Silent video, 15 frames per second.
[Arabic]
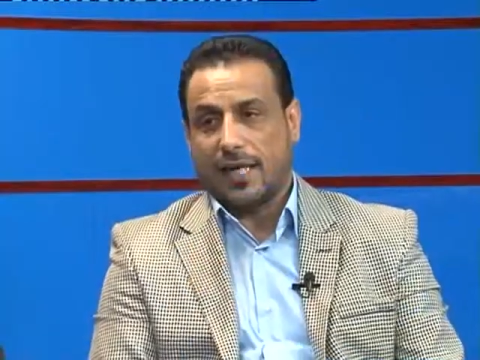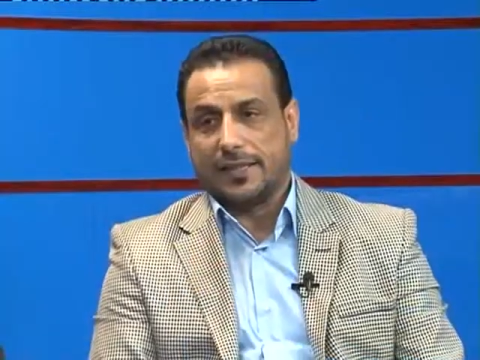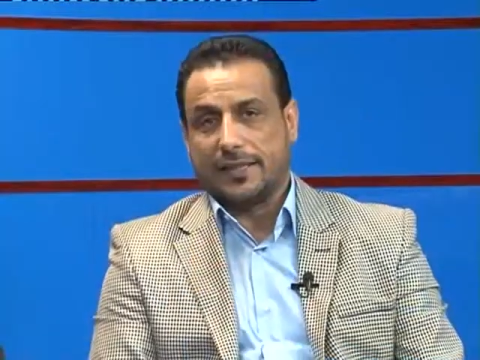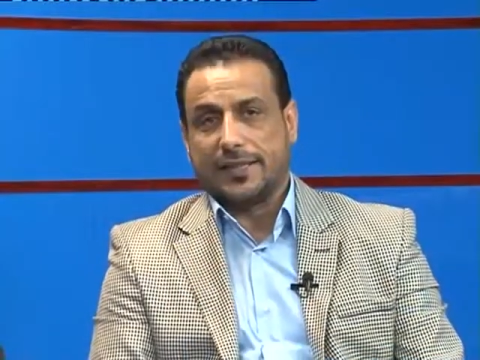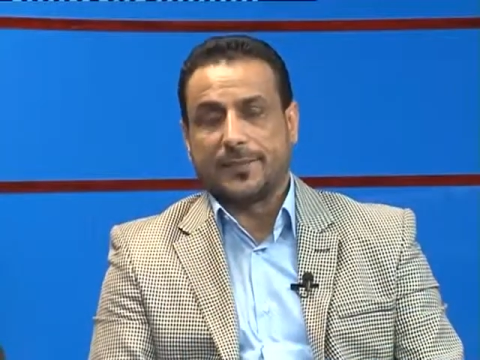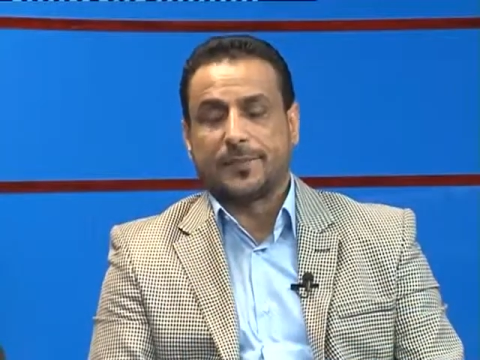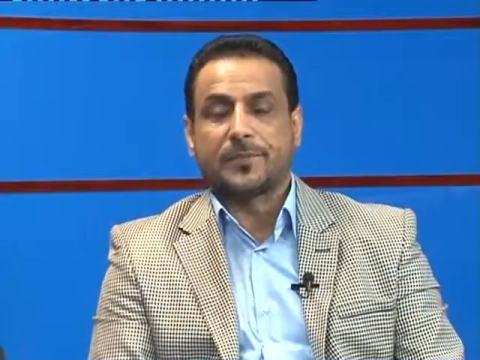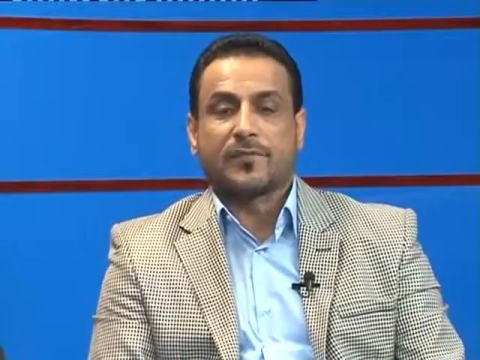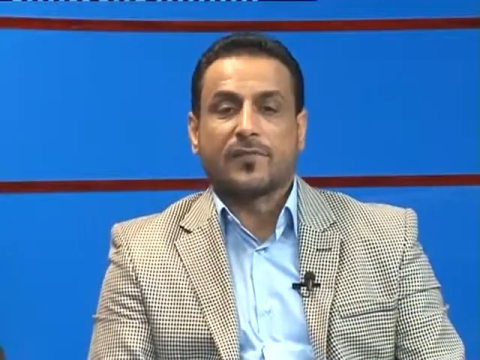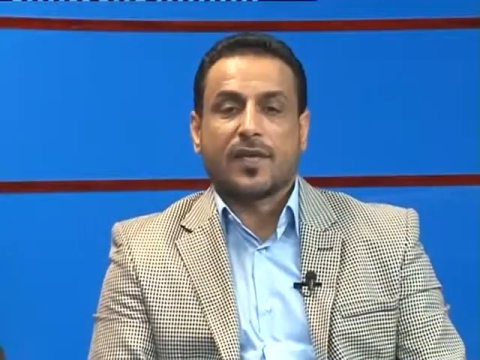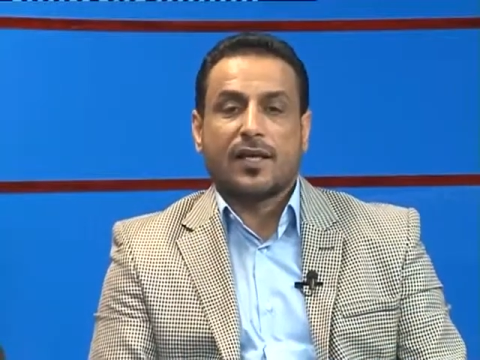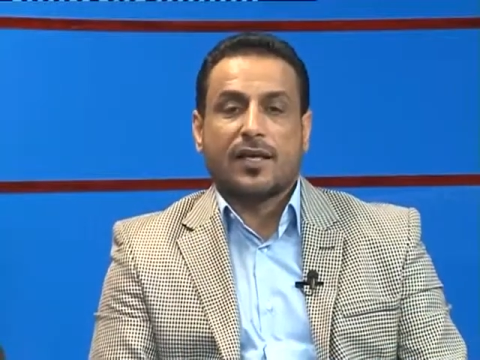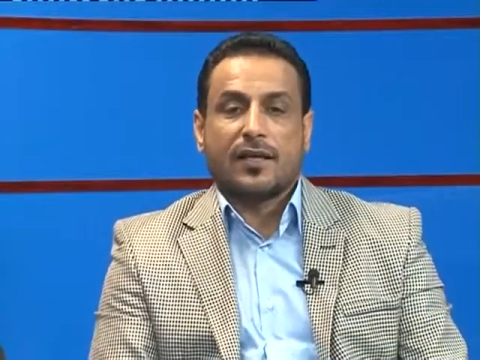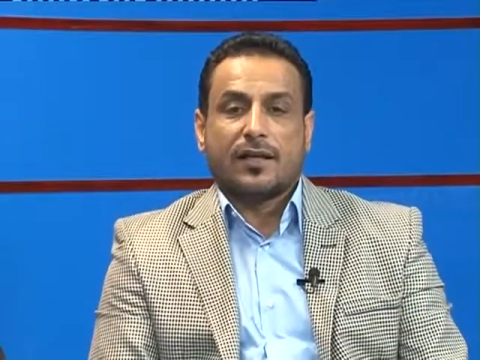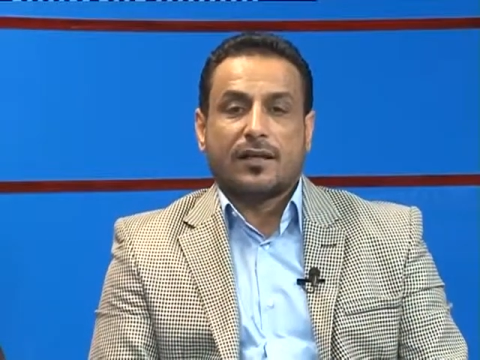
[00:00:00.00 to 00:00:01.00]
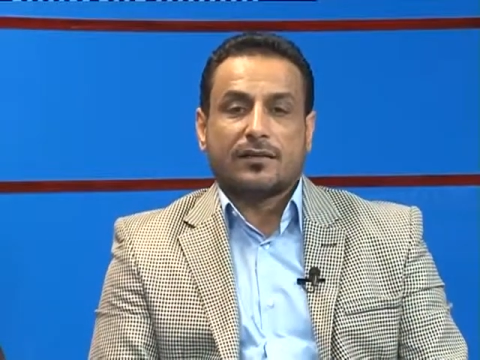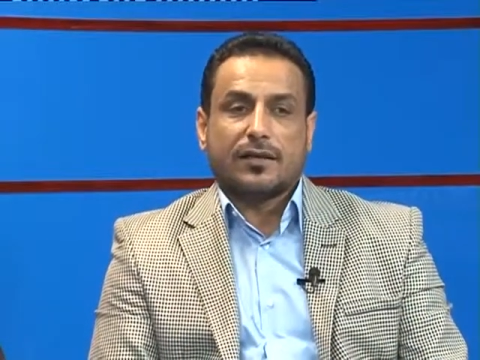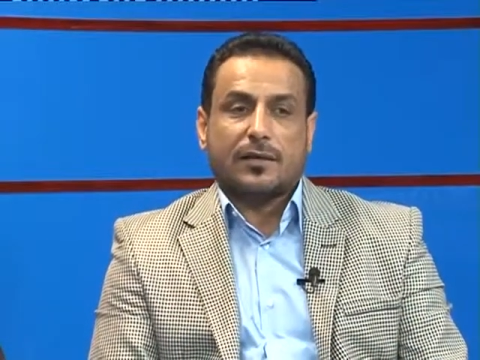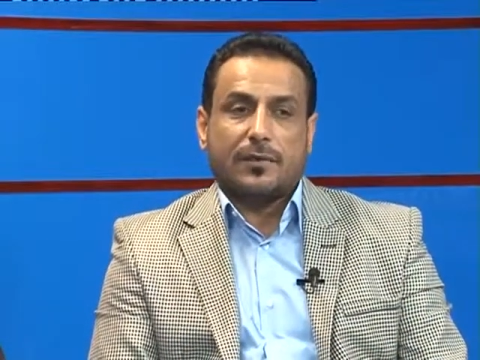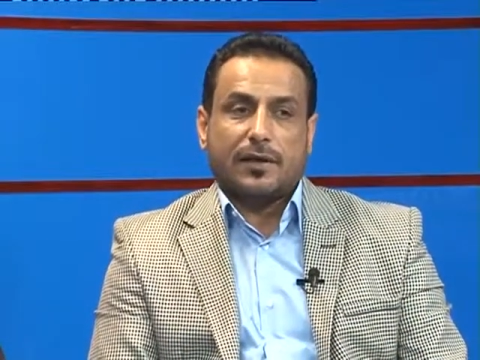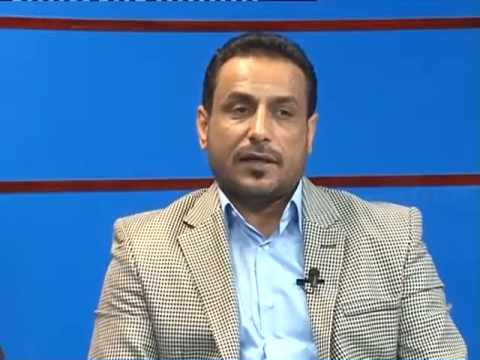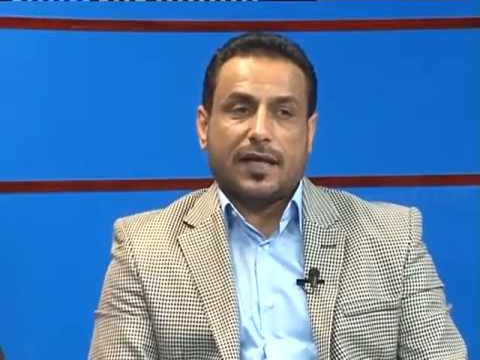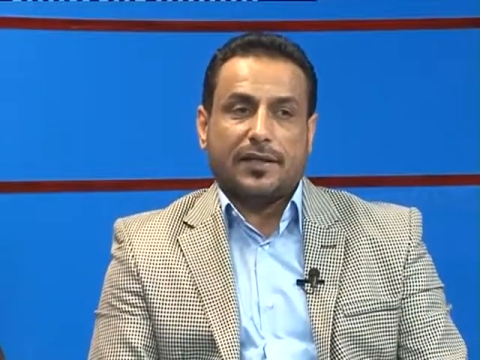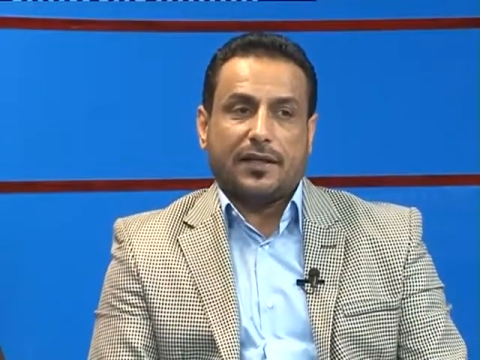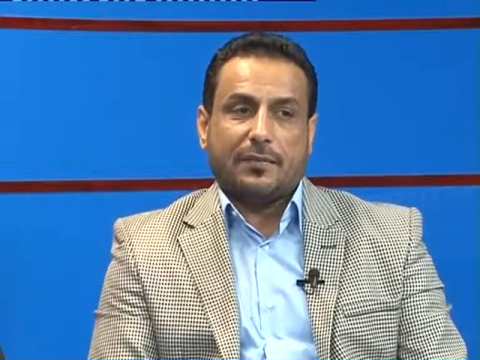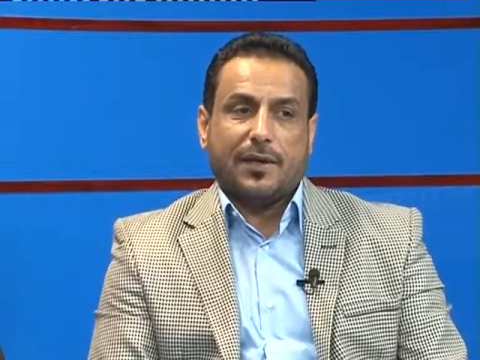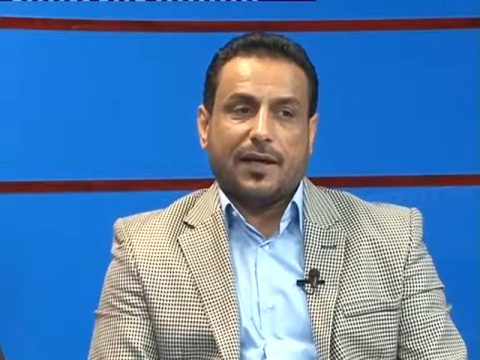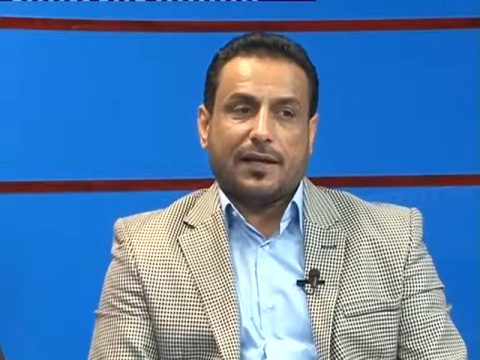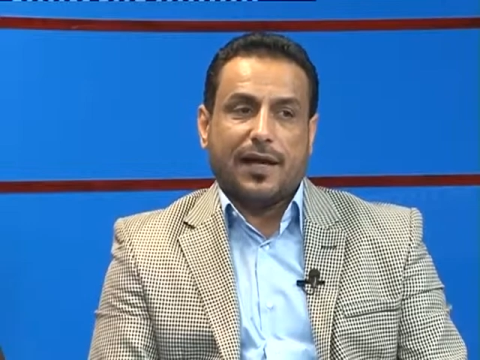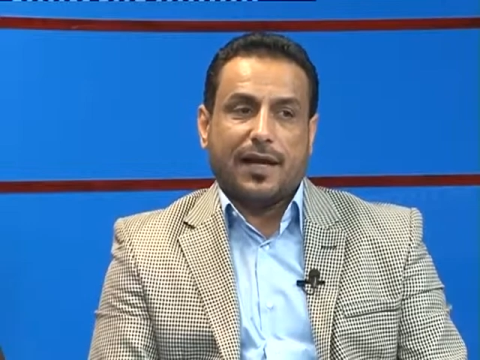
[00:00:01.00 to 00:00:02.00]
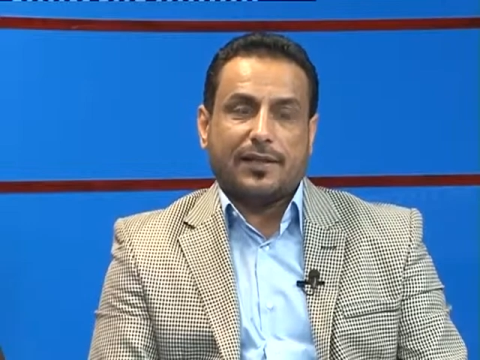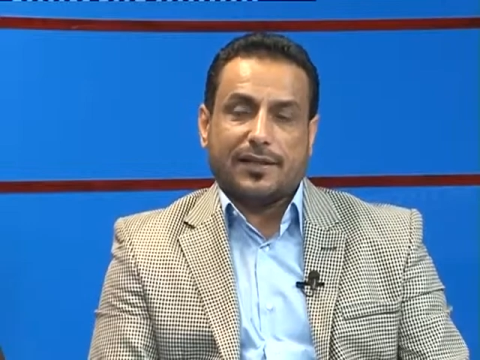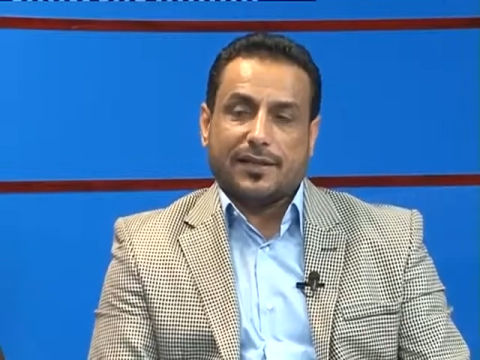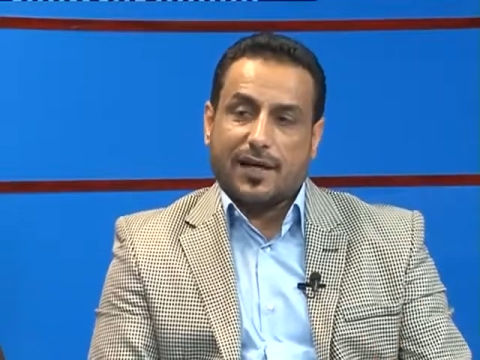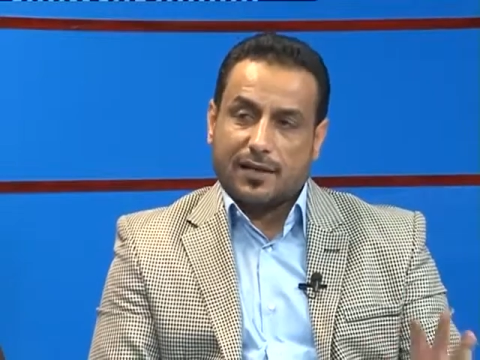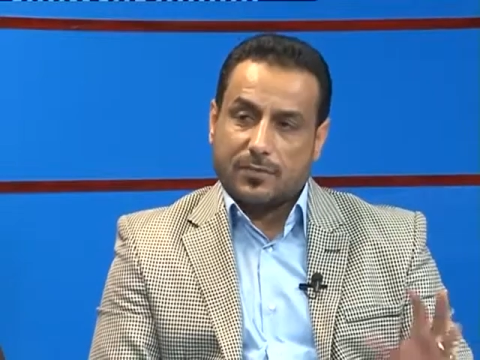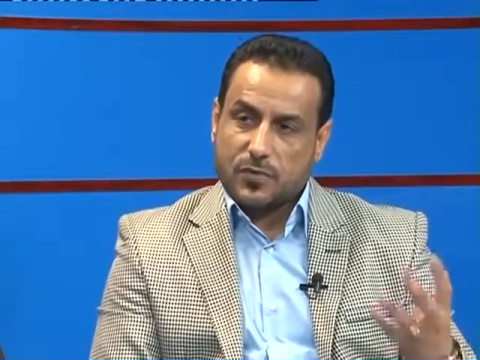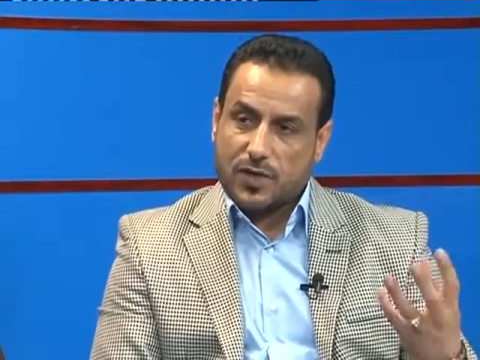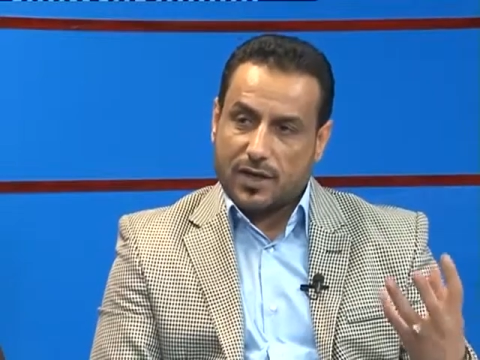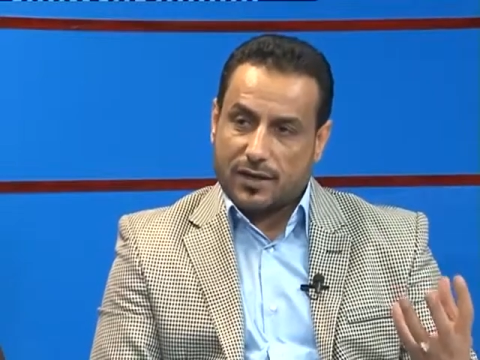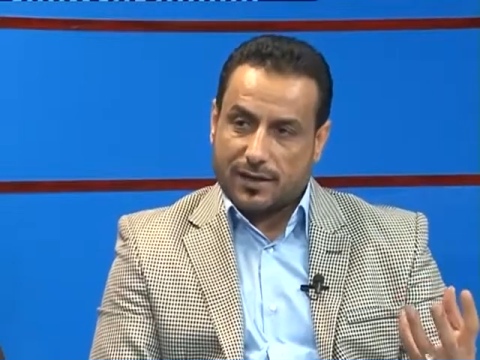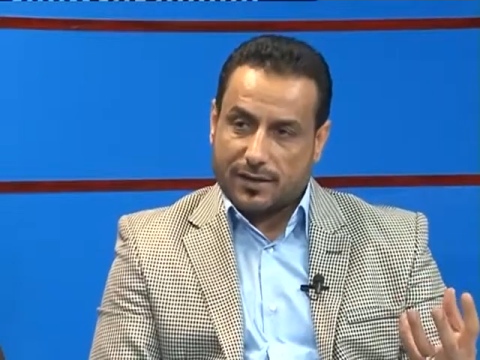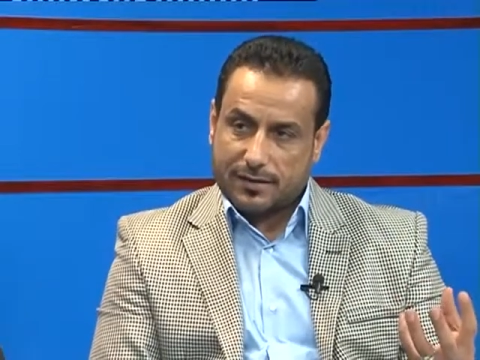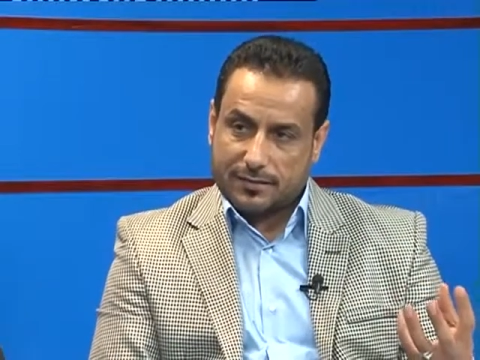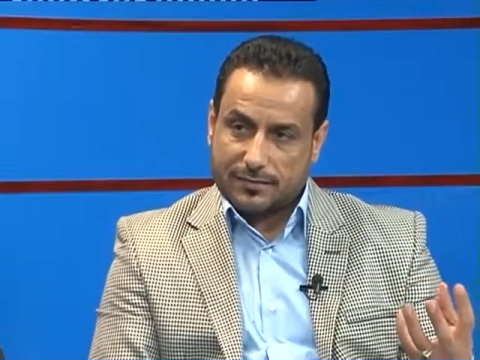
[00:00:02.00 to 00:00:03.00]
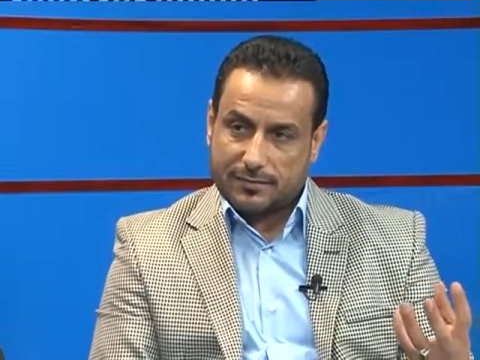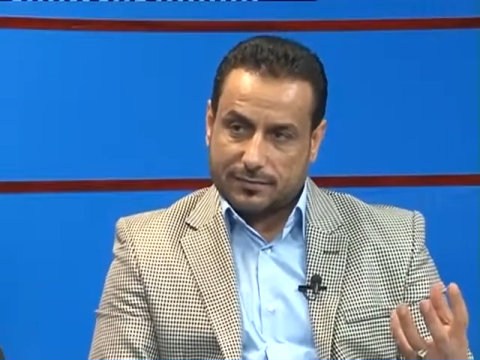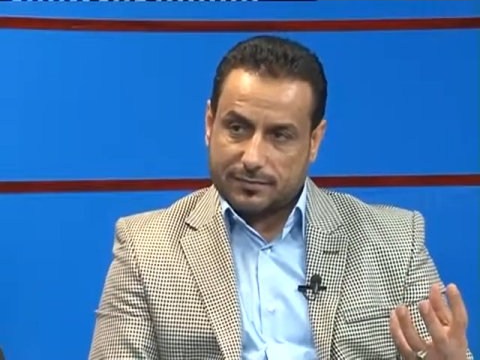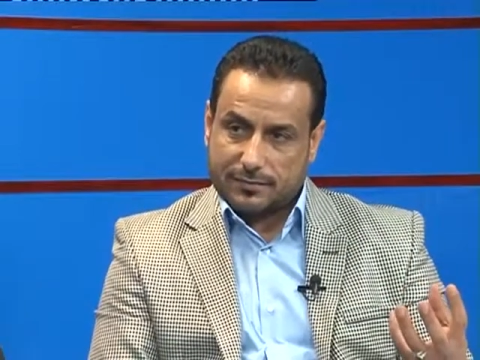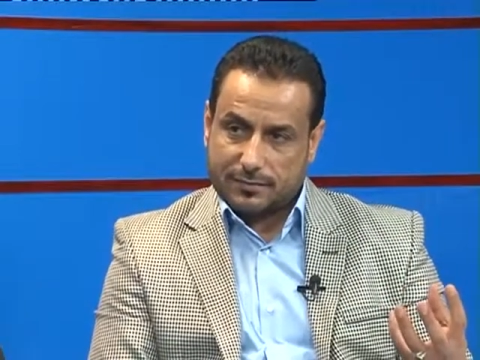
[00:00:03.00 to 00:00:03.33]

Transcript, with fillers: الدين طبعا يعني عباره عن عراق مصغر نعم.